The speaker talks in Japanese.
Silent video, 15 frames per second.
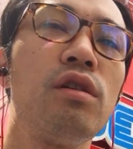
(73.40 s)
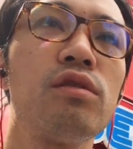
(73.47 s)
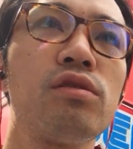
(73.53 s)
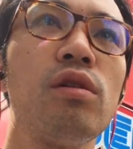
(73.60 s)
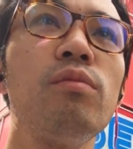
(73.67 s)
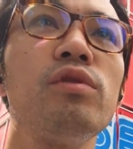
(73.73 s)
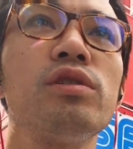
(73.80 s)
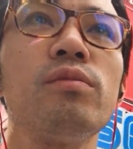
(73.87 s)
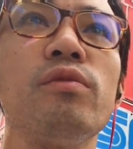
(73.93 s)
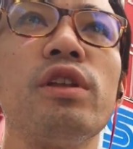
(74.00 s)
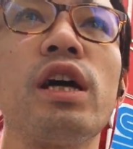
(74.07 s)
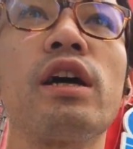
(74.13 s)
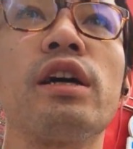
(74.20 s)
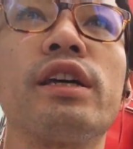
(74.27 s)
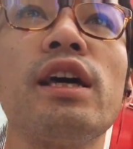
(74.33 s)
そもそも
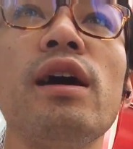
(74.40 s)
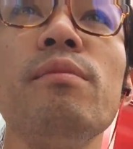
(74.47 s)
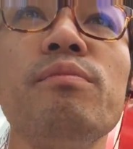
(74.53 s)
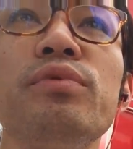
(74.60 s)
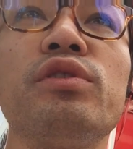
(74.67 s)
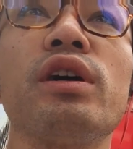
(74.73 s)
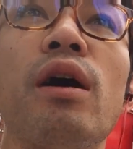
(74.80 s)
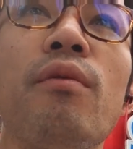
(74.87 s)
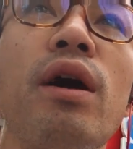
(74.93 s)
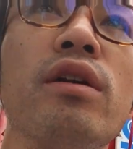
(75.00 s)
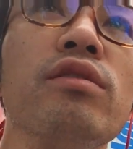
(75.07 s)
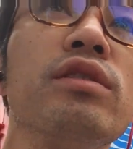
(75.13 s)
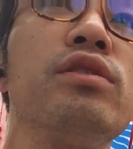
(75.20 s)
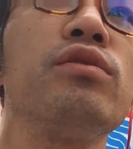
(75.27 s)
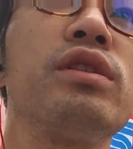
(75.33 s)
なんかギャンブルが
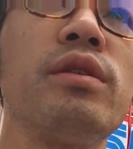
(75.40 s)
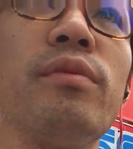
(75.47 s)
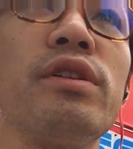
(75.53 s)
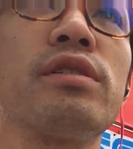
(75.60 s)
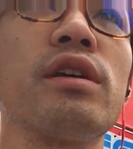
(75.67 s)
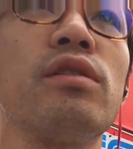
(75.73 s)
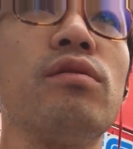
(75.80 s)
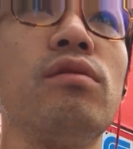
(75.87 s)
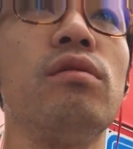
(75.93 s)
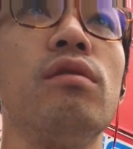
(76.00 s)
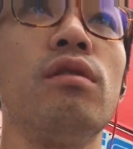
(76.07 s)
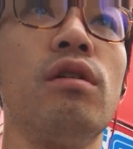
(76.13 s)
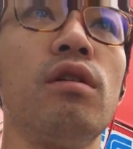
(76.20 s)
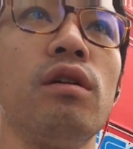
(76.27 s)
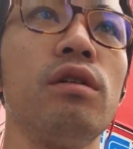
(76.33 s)
悪いって言ってますけど
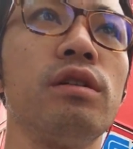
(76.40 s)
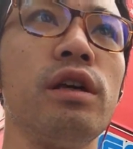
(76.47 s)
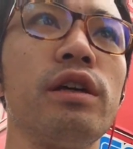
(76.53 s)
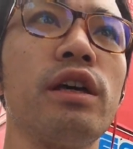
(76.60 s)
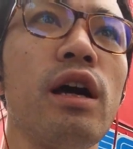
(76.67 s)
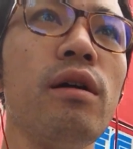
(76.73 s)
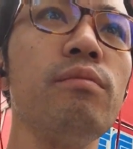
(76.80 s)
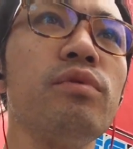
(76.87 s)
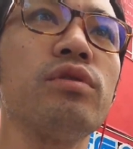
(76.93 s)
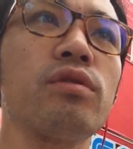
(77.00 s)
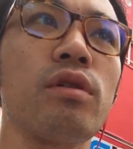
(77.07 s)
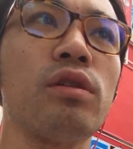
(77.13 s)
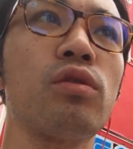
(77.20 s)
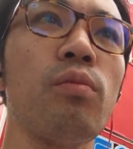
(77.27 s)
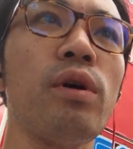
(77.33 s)
ね、ギャンブル
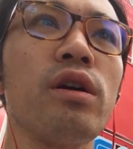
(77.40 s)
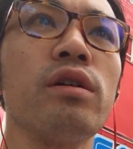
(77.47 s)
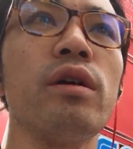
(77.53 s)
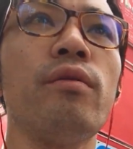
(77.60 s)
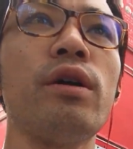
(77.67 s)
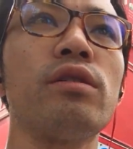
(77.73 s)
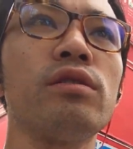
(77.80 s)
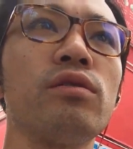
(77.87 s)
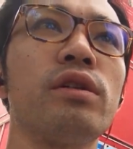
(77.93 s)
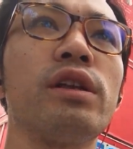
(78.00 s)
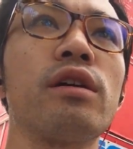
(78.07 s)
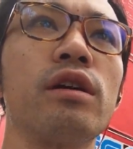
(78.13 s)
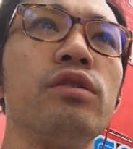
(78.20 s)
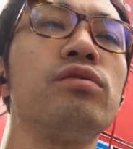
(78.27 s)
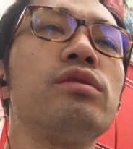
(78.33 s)
とか賭博が悪いとか
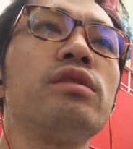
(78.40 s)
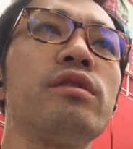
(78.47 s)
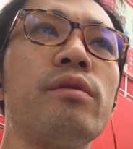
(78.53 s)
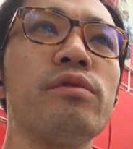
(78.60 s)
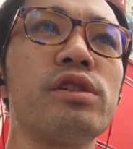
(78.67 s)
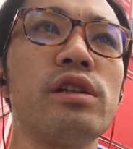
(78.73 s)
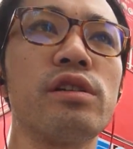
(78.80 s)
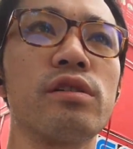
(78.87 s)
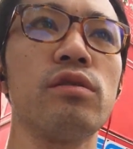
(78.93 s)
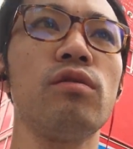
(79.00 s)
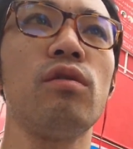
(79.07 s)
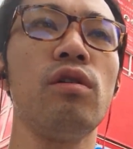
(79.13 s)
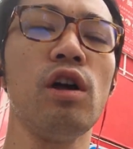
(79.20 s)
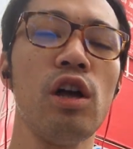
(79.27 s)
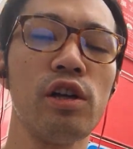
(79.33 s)
なんか言ってるかもしれないですけ
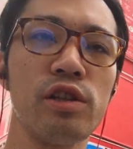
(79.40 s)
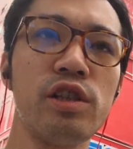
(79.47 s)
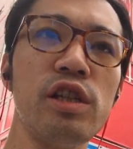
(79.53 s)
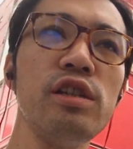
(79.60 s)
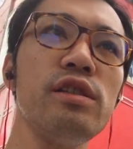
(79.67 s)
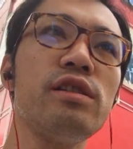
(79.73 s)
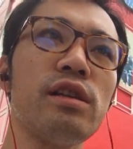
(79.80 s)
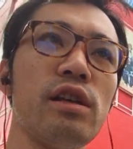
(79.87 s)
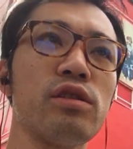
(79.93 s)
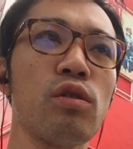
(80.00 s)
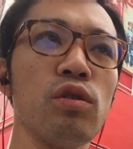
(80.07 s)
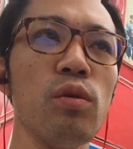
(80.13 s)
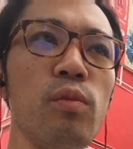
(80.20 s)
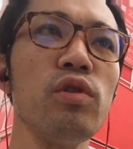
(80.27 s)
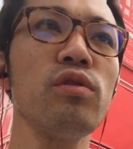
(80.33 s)
ど人生
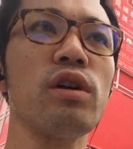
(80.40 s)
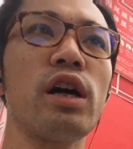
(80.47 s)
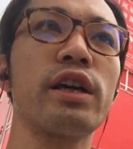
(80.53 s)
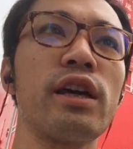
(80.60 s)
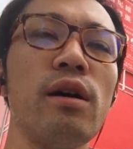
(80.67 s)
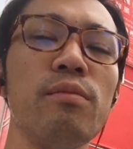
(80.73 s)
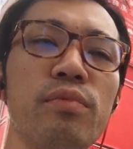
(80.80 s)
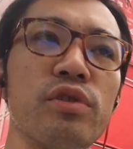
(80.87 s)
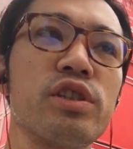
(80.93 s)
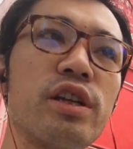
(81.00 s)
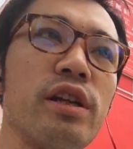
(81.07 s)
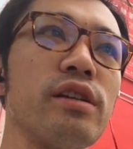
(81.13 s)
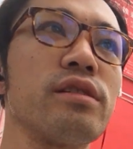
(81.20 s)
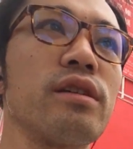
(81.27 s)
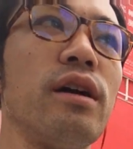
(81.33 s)
そのものがギャンブルじゃ
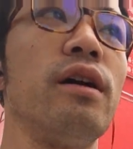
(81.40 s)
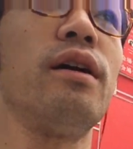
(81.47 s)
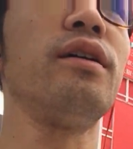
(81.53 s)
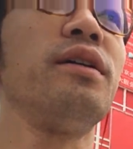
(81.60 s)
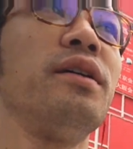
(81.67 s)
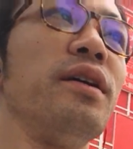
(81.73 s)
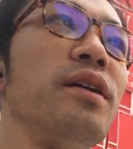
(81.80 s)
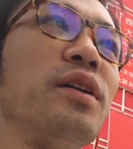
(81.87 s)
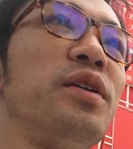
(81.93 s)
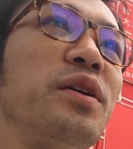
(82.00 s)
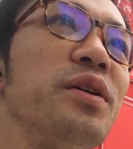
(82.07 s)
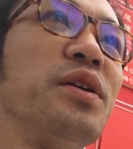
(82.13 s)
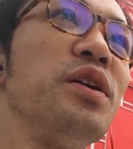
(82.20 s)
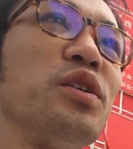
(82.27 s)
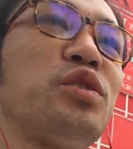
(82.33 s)
ないですか
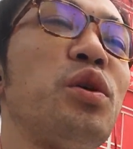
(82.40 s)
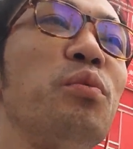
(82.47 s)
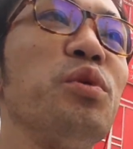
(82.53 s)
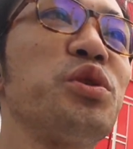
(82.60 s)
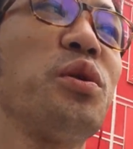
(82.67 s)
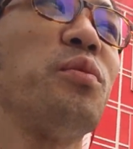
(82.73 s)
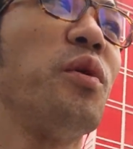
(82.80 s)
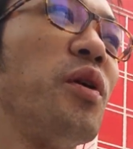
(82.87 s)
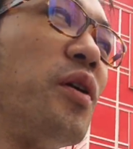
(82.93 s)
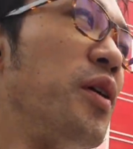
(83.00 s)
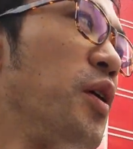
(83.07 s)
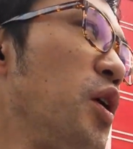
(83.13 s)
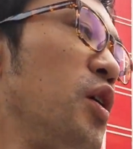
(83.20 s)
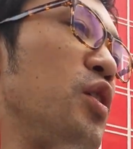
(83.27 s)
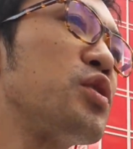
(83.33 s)
そもそも
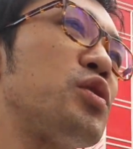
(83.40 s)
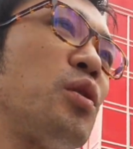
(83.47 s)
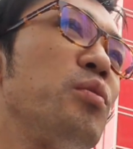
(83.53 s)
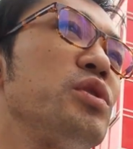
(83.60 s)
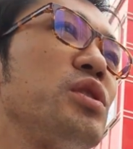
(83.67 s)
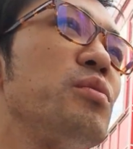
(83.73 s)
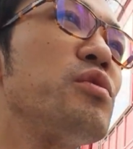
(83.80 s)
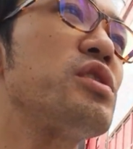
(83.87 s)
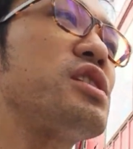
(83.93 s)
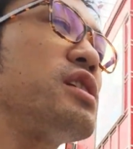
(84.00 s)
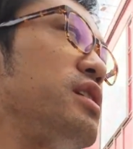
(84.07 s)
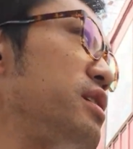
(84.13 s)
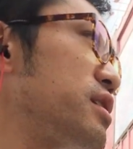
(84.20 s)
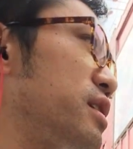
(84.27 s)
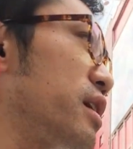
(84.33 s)
そもそも
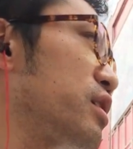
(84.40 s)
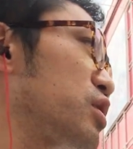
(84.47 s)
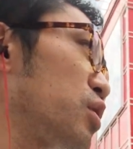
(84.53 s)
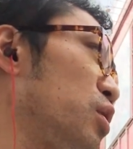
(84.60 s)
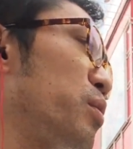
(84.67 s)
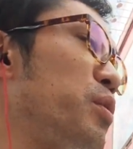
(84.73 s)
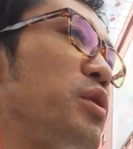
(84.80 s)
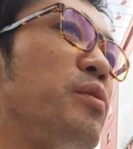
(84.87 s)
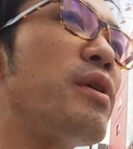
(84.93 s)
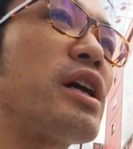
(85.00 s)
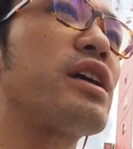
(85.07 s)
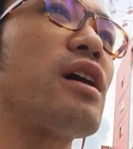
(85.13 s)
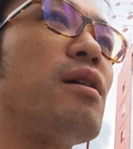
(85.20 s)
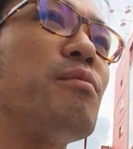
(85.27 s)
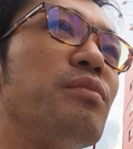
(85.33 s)
人生そのものが
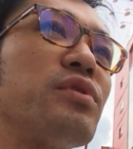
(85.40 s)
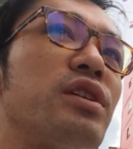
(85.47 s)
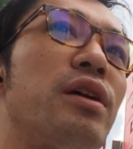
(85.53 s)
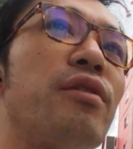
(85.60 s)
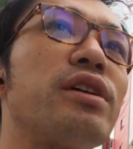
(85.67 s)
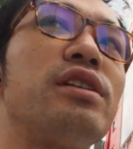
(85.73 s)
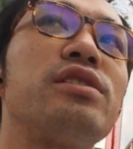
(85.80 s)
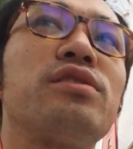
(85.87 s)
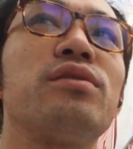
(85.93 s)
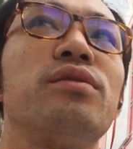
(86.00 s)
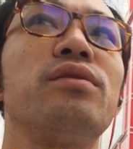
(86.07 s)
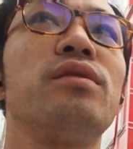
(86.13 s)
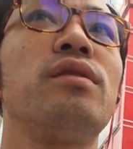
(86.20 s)
ギャンブルなわけですよ